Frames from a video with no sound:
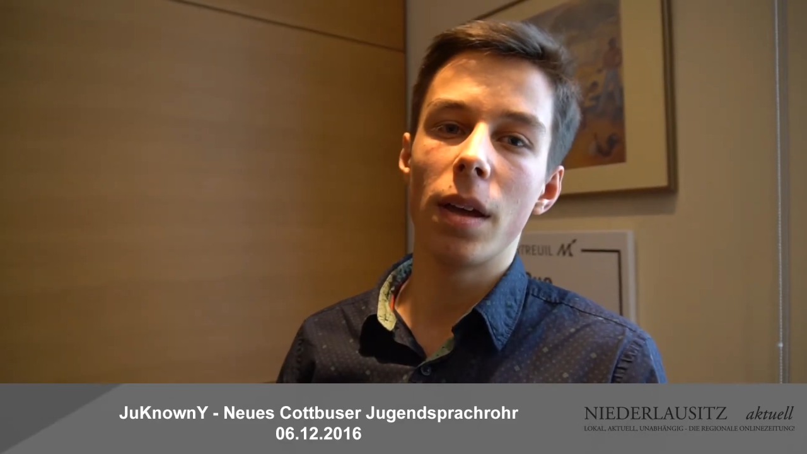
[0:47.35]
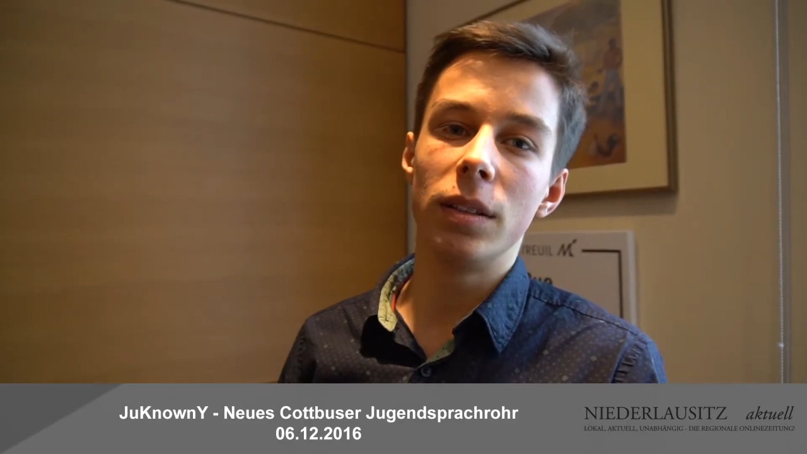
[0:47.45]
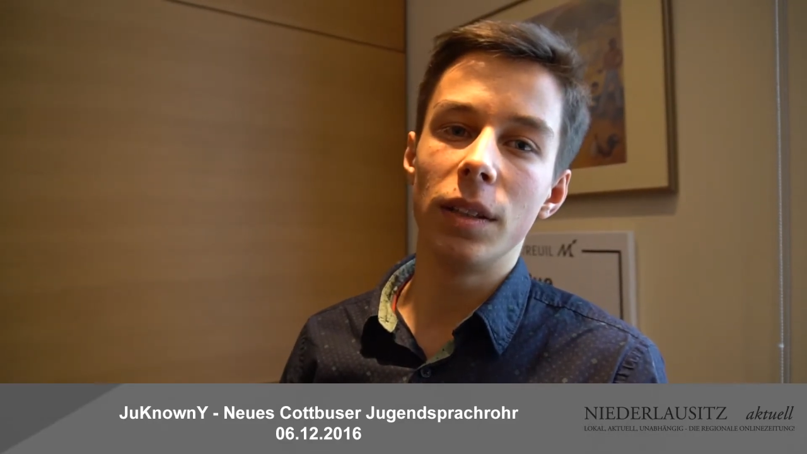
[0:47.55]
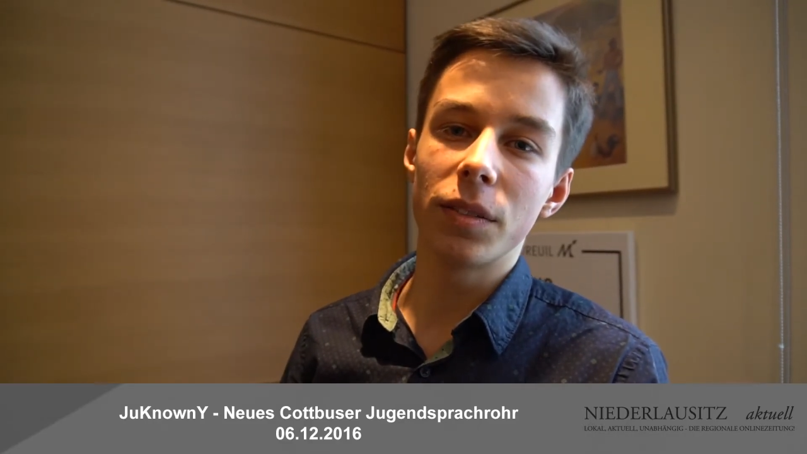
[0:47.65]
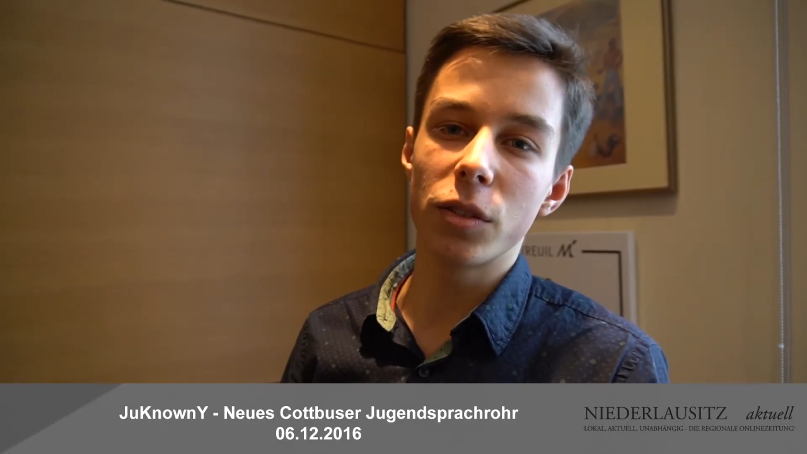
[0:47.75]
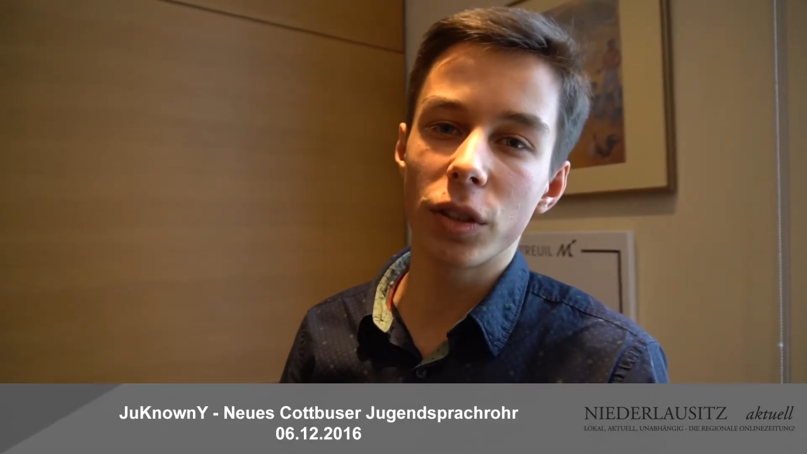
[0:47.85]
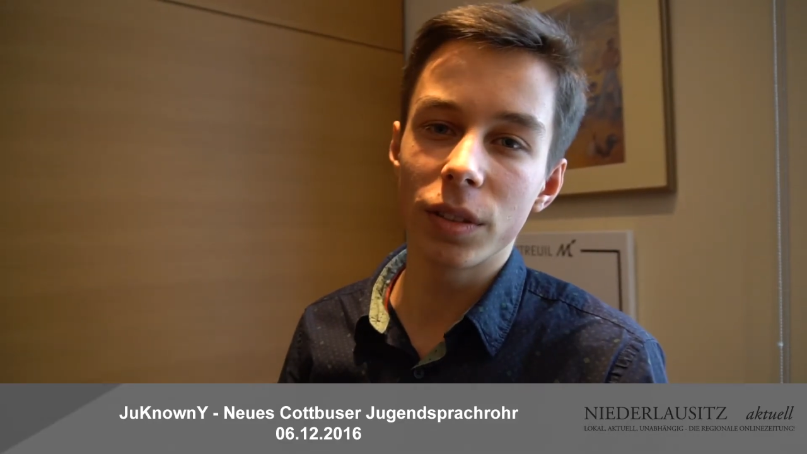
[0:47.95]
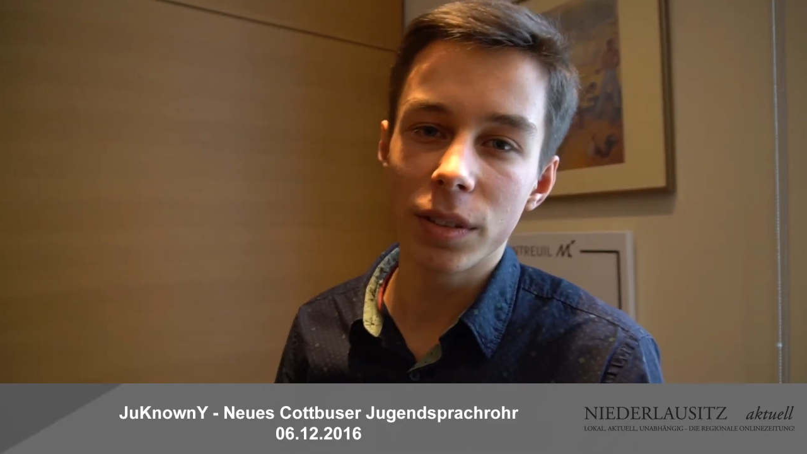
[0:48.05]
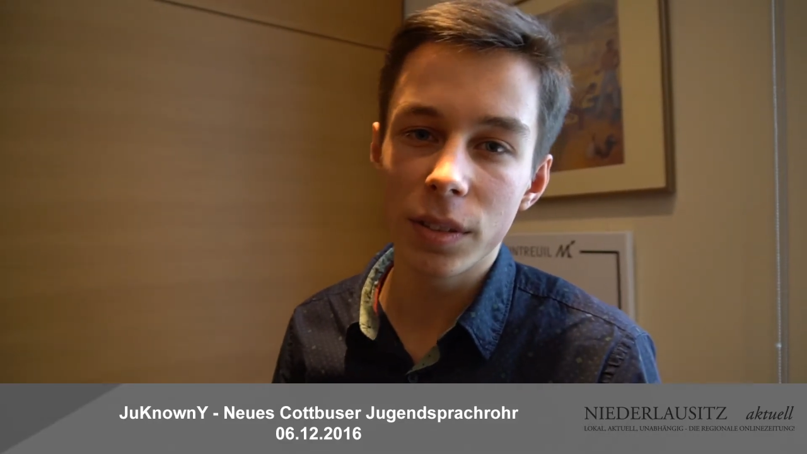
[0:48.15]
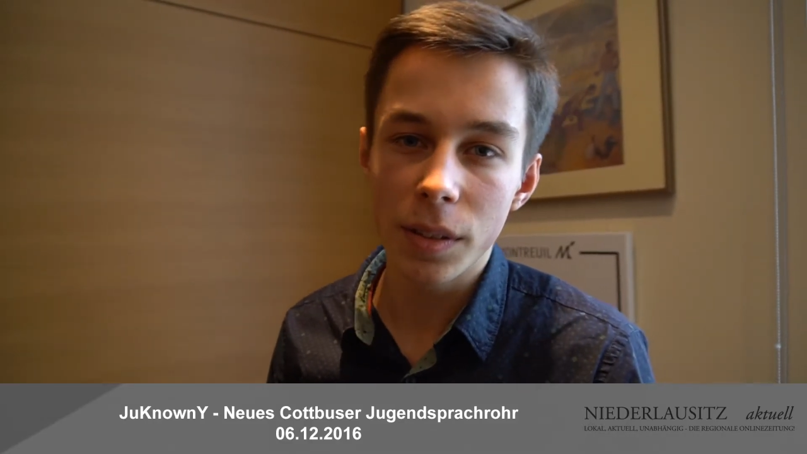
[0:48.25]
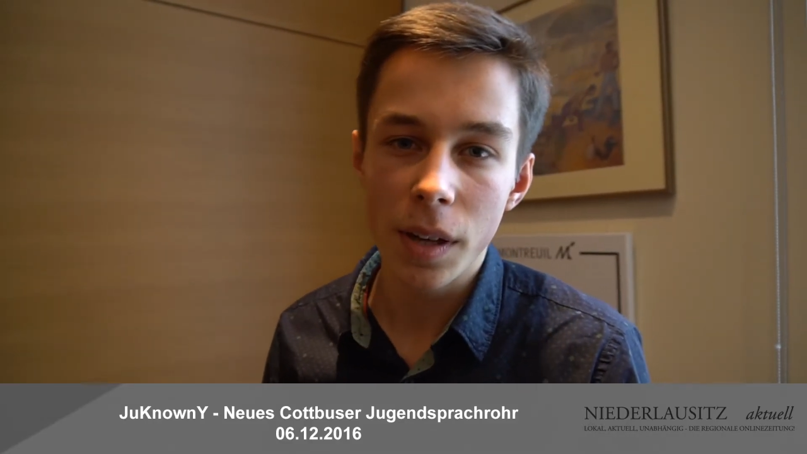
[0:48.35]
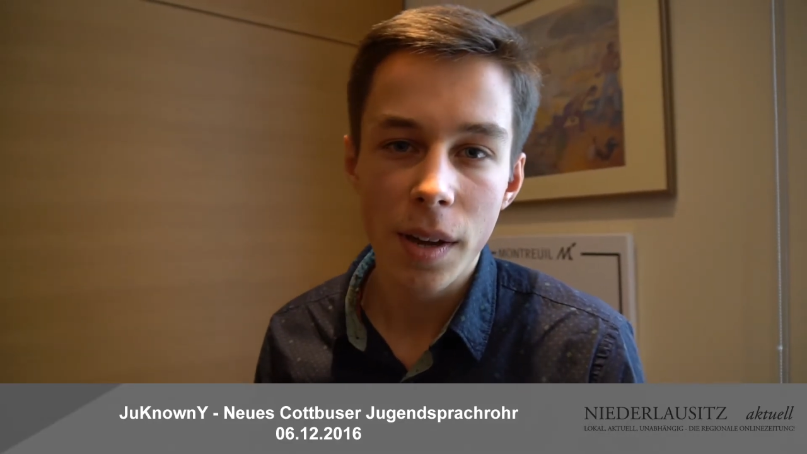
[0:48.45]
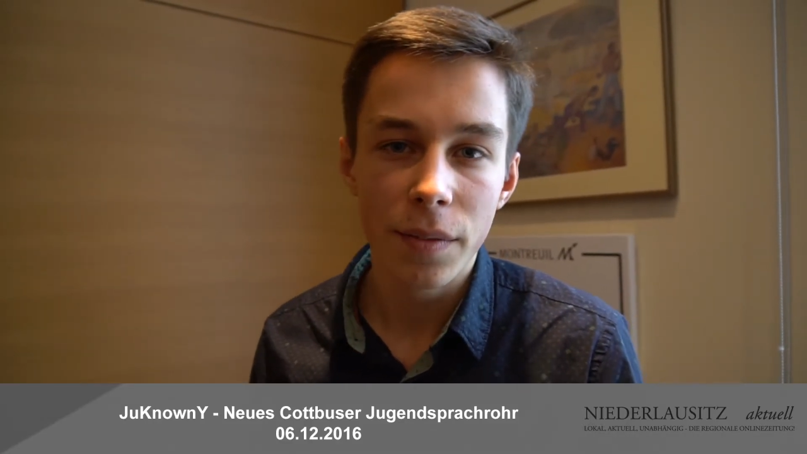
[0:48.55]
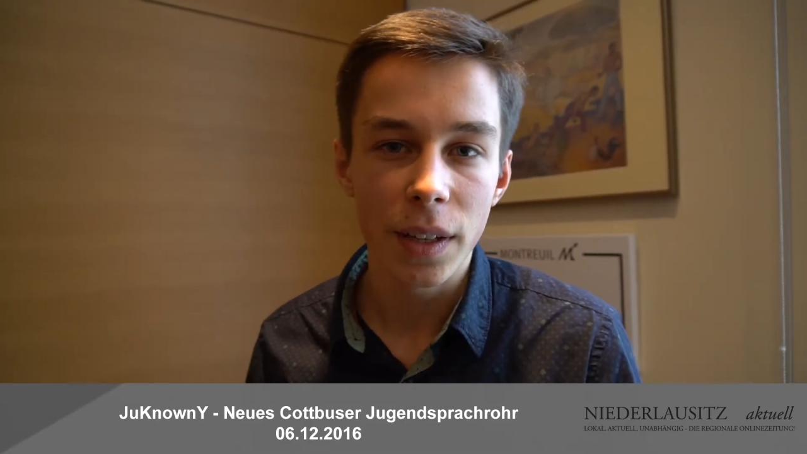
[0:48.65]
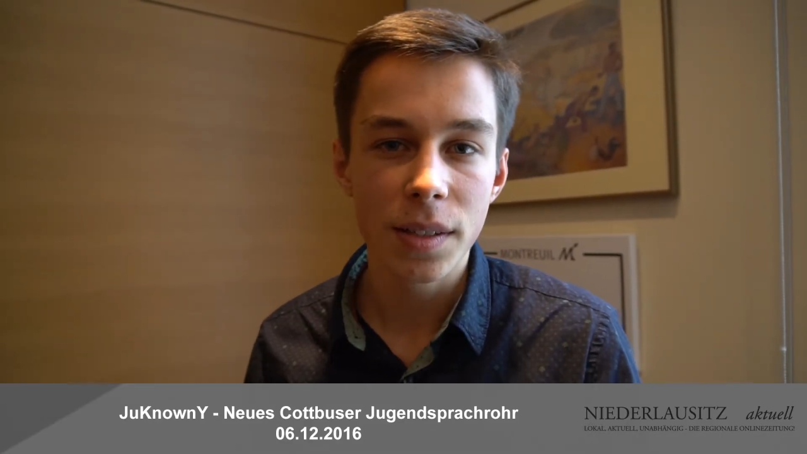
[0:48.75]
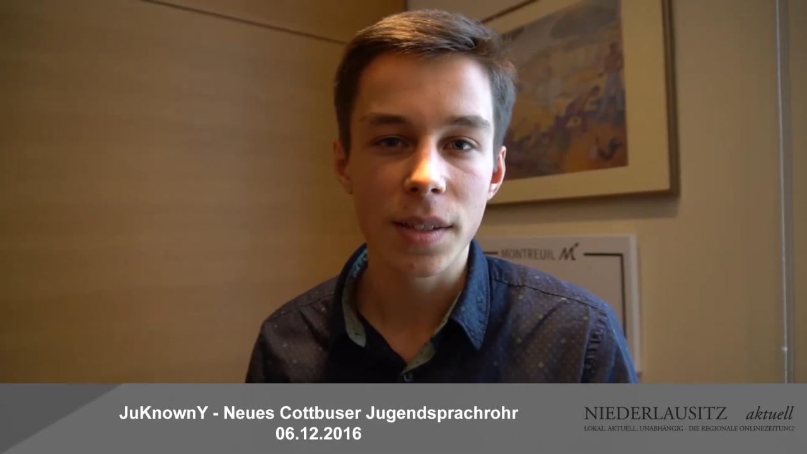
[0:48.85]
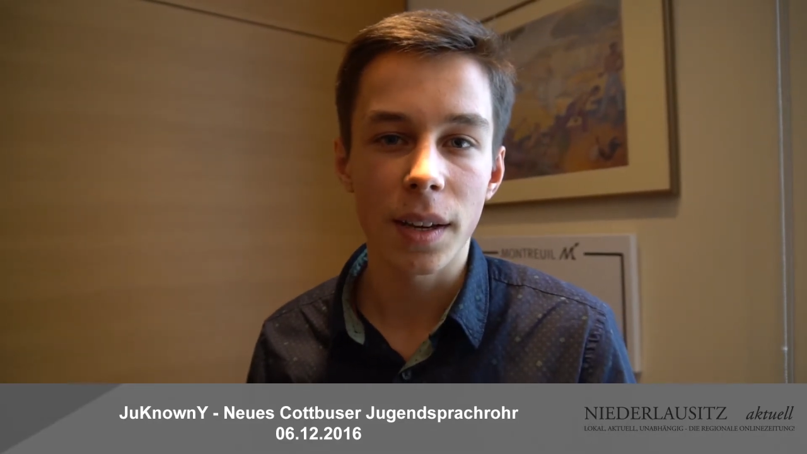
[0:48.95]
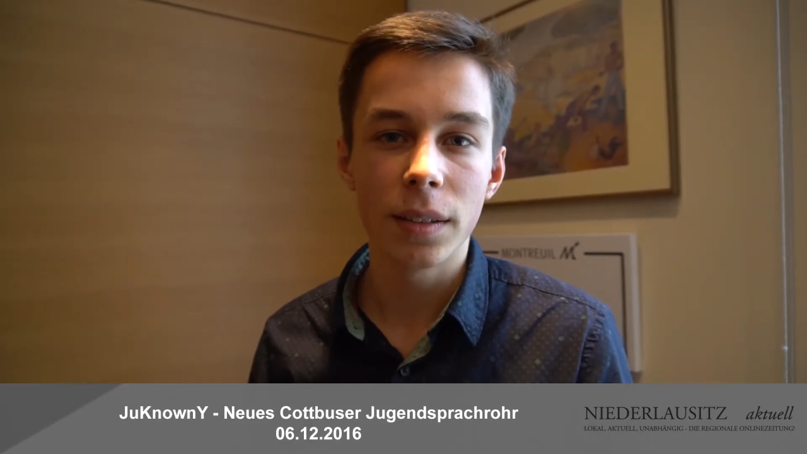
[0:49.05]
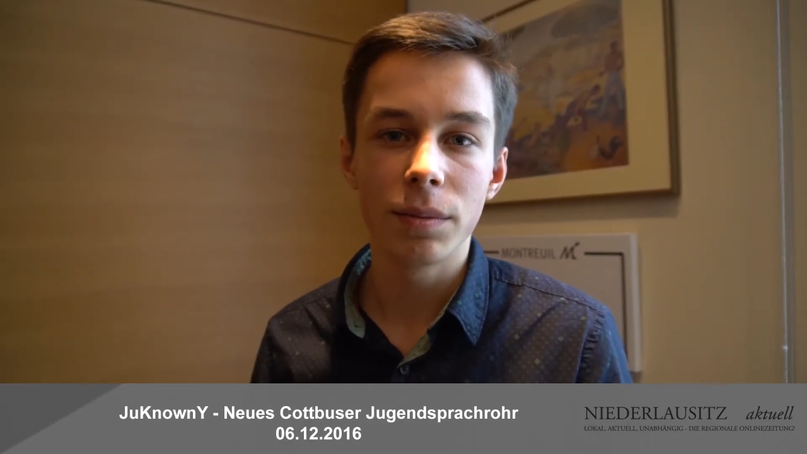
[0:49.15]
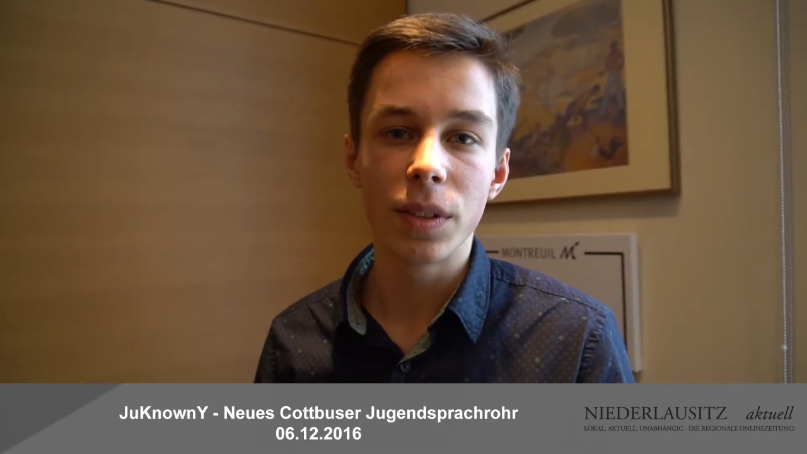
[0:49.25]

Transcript: Die nächsten Schritte werden sein,